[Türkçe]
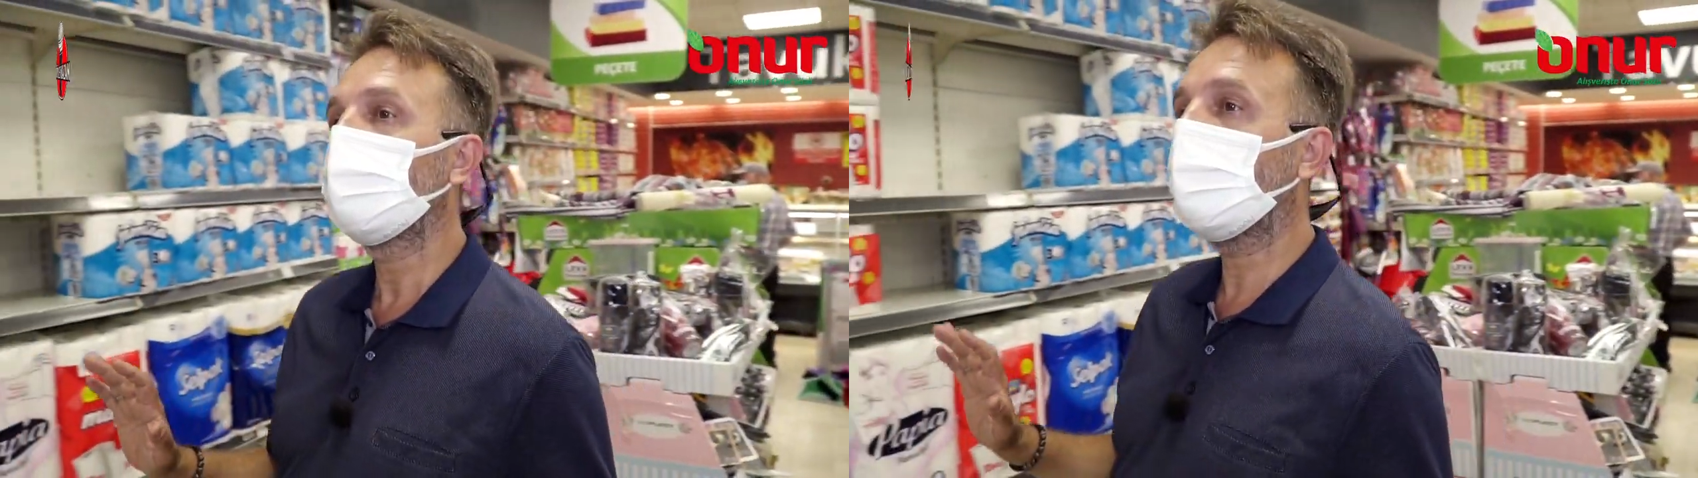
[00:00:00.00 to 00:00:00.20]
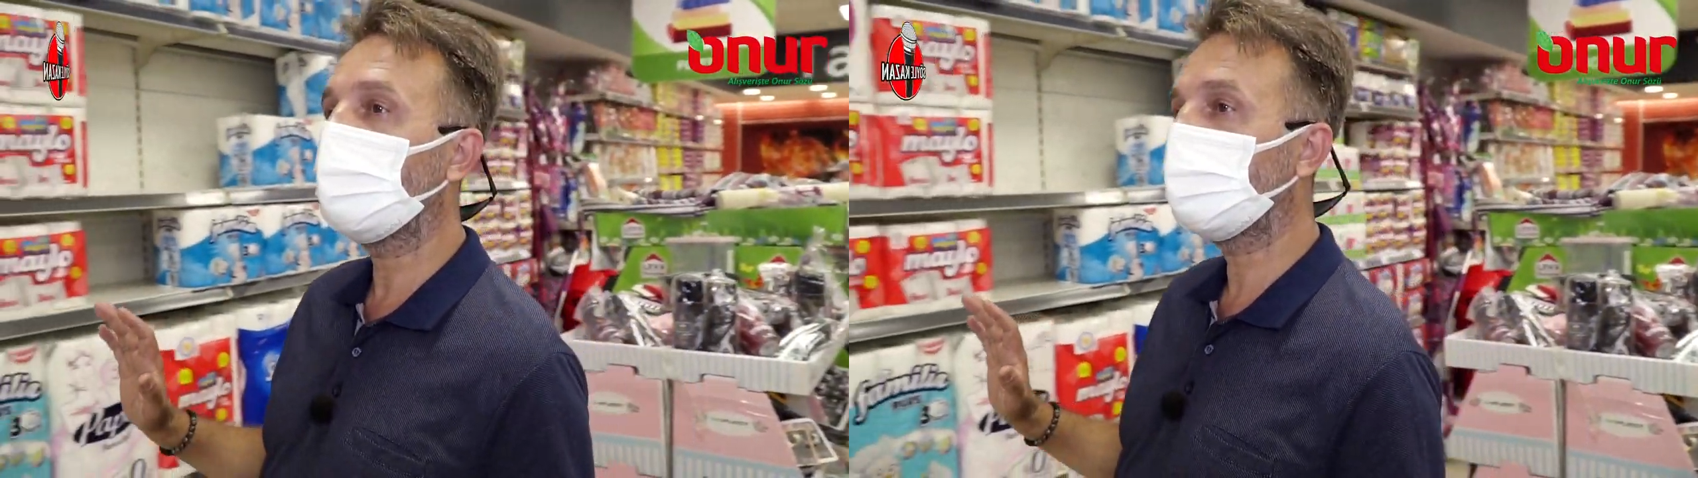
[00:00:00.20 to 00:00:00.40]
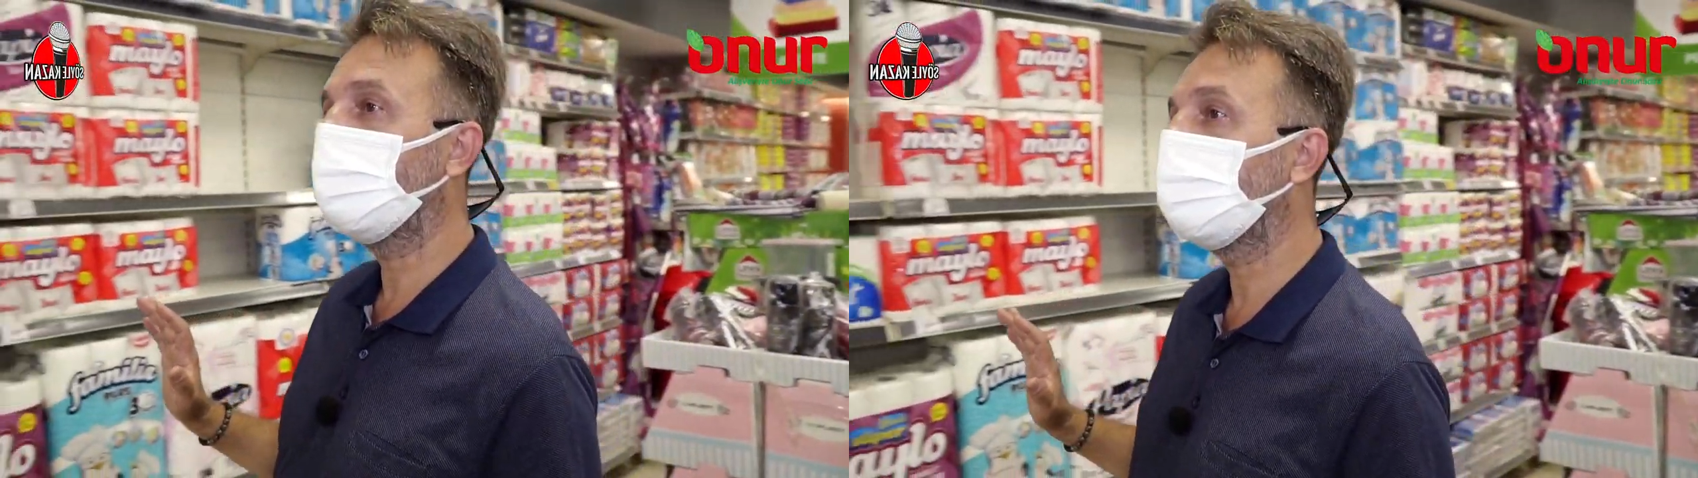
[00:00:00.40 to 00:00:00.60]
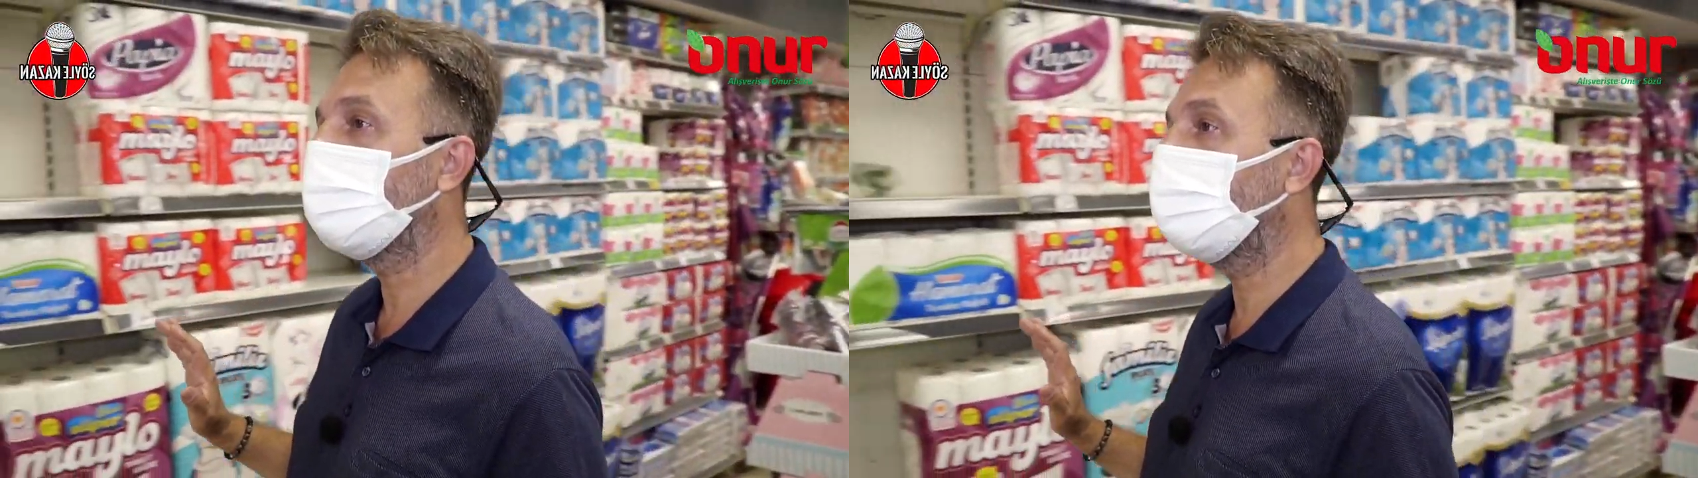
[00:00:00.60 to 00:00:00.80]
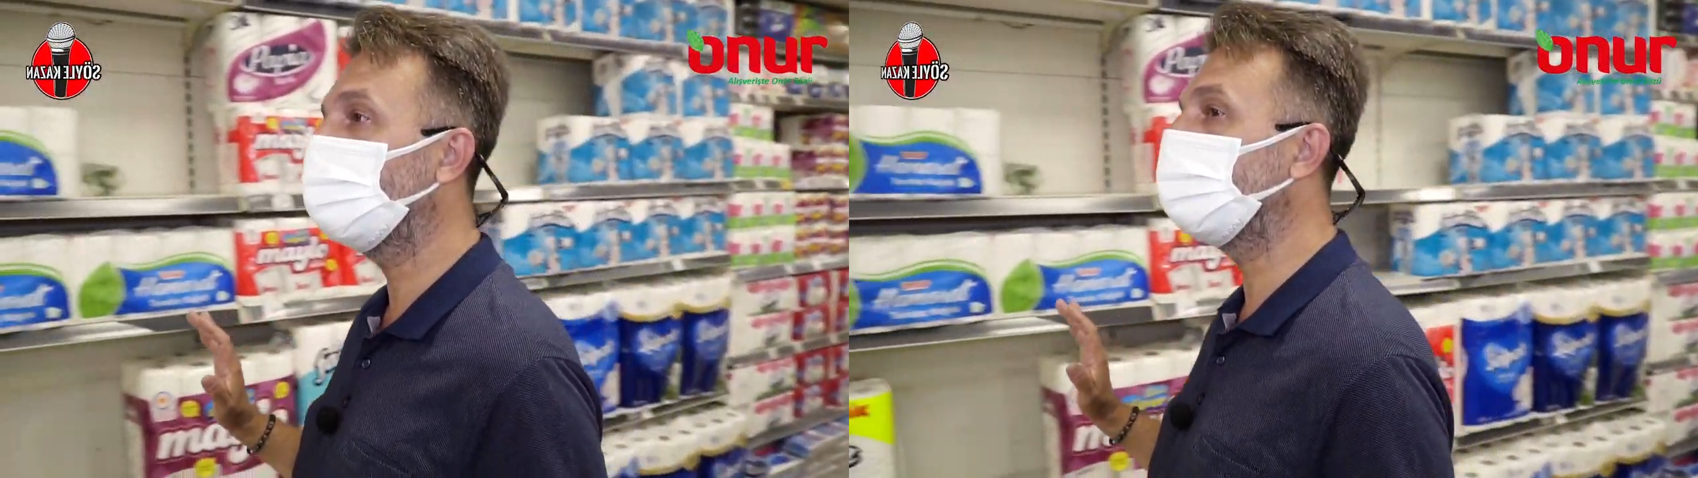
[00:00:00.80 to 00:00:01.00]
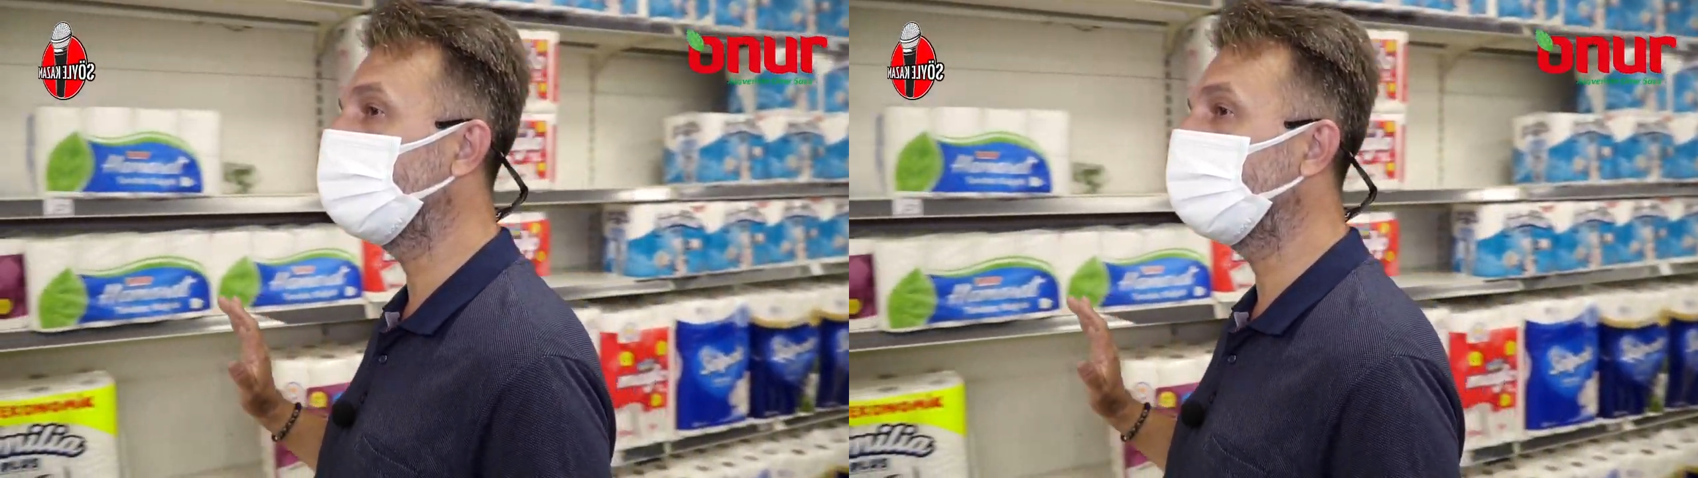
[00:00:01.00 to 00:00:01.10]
dolaşmaya devam